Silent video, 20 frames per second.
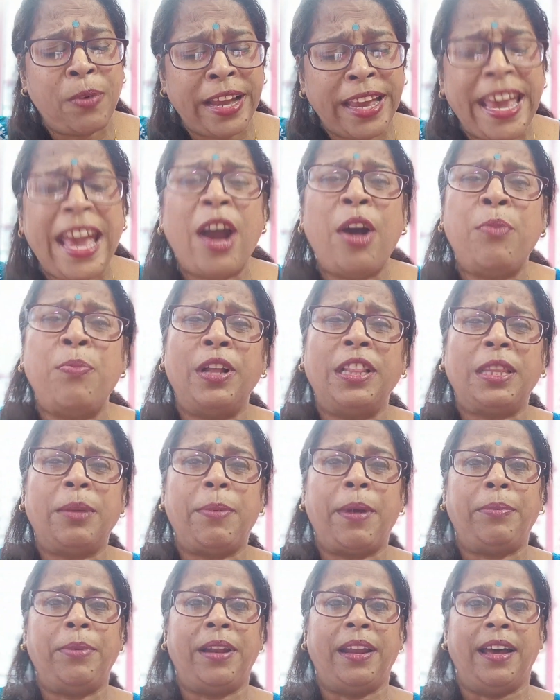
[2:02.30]
কেউ বলতে
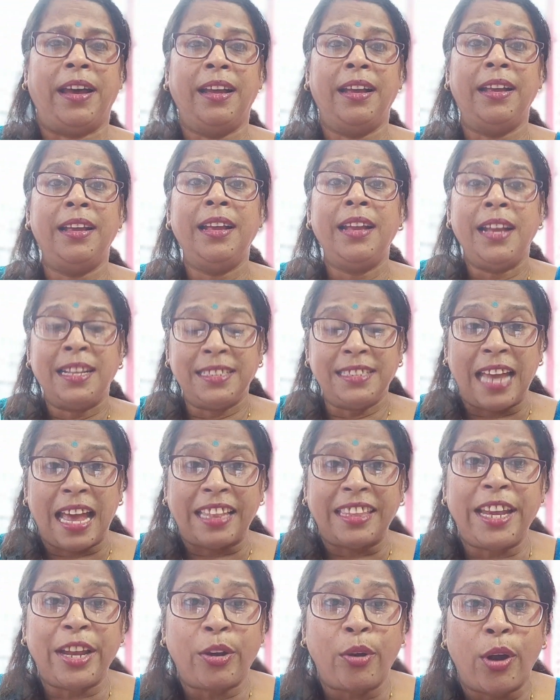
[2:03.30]
পারবে না
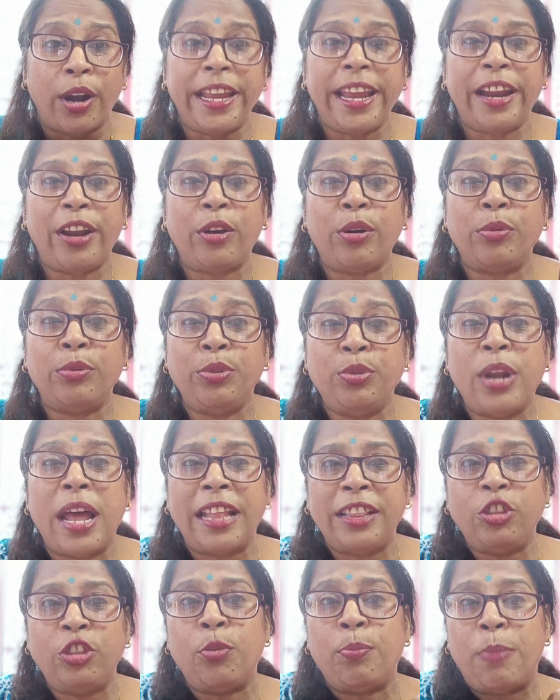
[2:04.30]
যাদের ঘরে এরকম
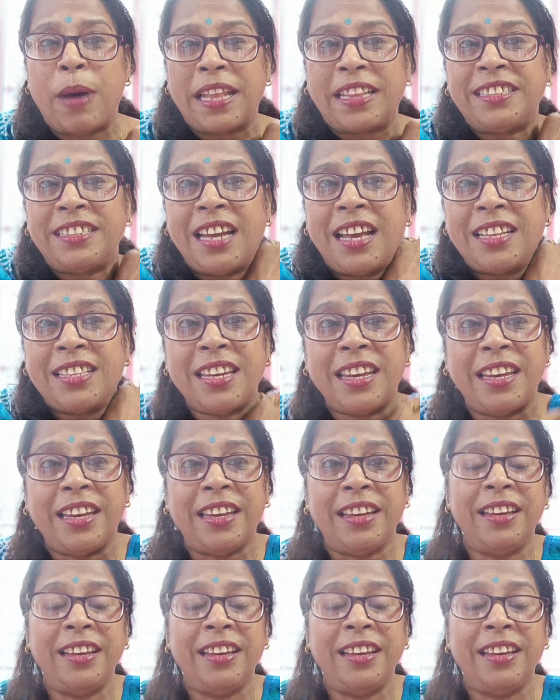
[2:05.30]
দুরান্ত বাচ্চা আছে